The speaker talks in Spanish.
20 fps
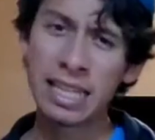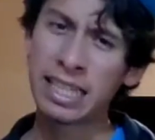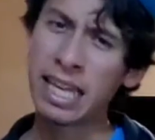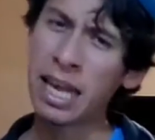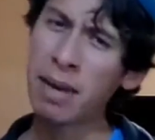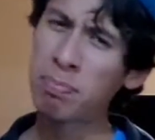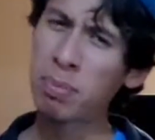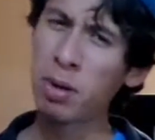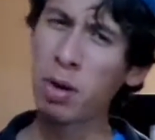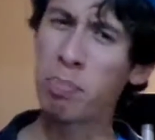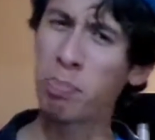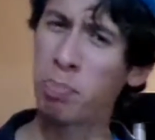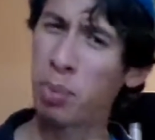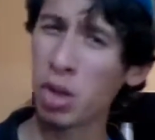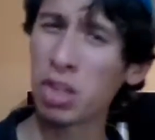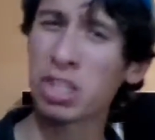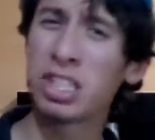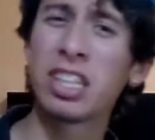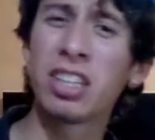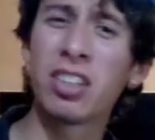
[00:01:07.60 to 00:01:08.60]
¿Qué
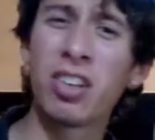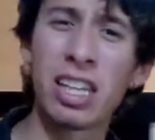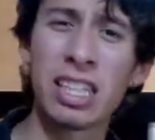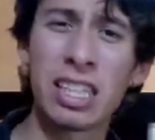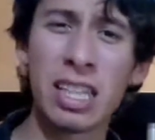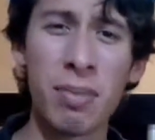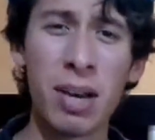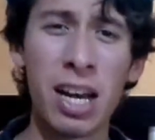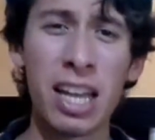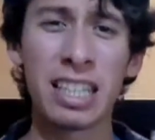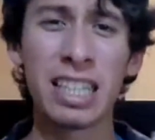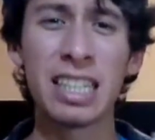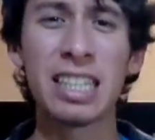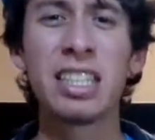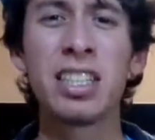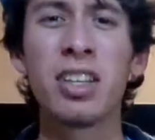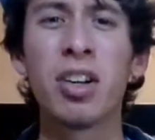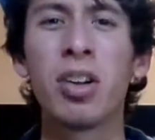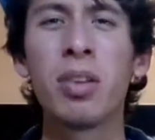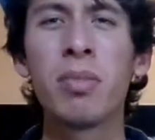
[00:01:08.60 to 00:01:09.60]
propósito les llama la
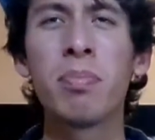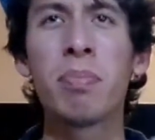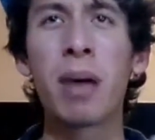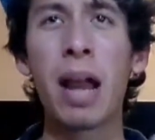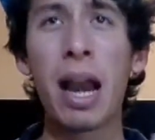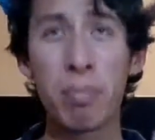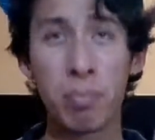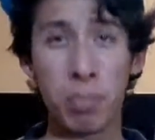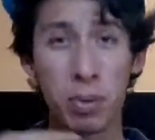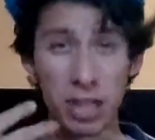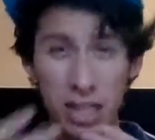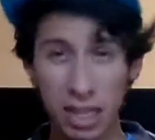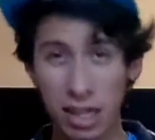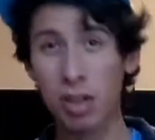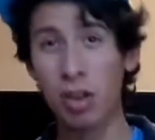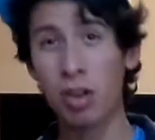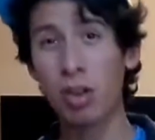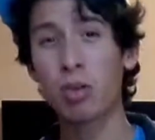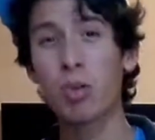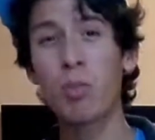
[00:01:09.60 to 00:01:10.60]
atención para
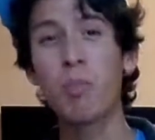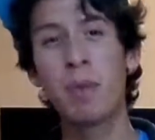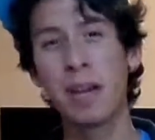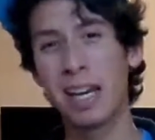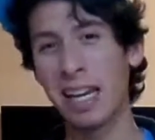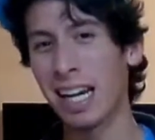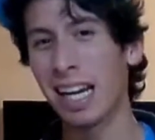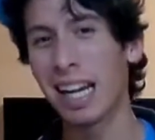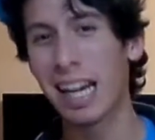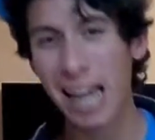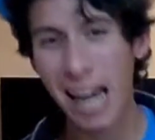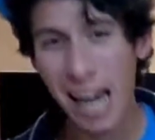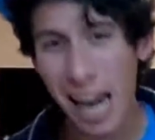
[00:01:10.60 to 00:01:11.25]
poderlo cumplir en el